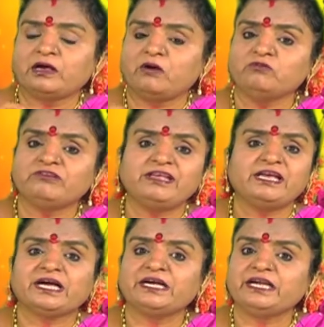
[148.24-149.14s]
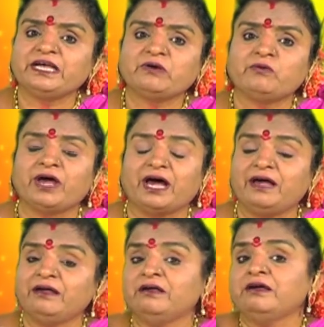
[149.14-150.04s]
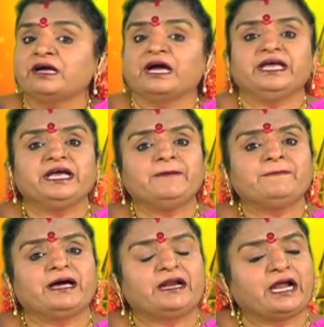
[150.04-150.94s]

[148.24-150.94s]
కౌసల్య కంటే కూడా కైకమ్మ